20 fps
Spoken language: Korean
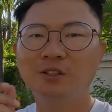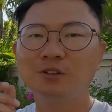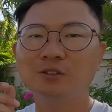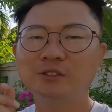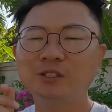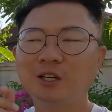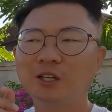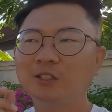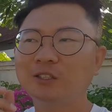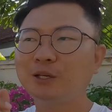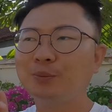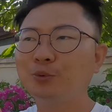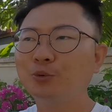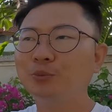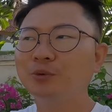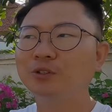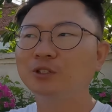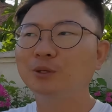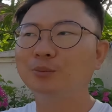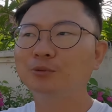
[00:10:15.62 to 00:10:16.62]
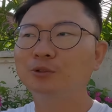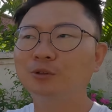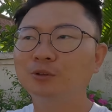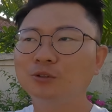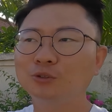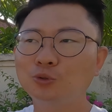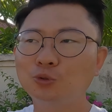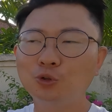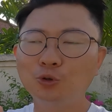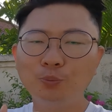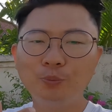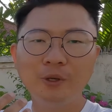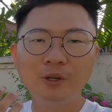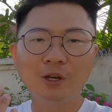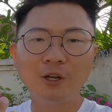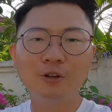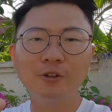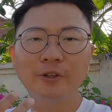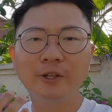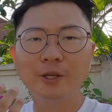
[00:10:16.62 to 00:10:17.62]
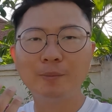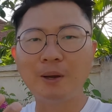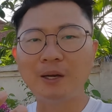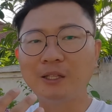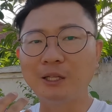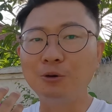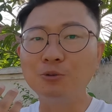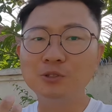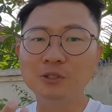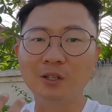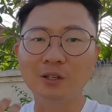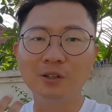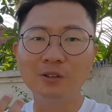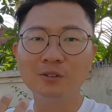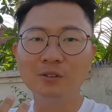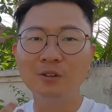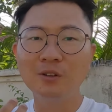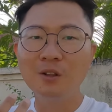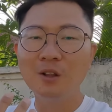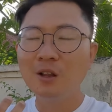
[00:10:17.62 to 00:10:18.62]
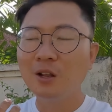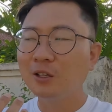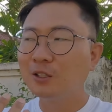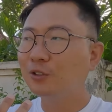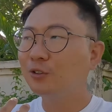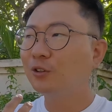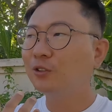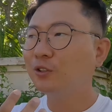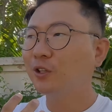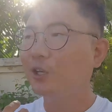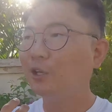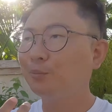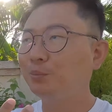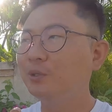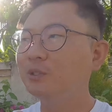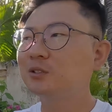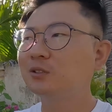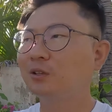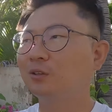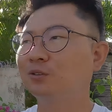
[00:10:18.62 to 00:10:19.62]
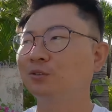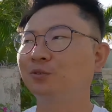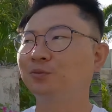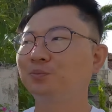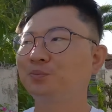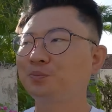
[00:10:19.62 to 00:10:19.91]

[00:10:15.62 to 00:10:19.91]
영상 하나 딱 보면 그다음부터 손흥민 관련된 게 많이 나오잖아요 그거랑 되게 비슷해요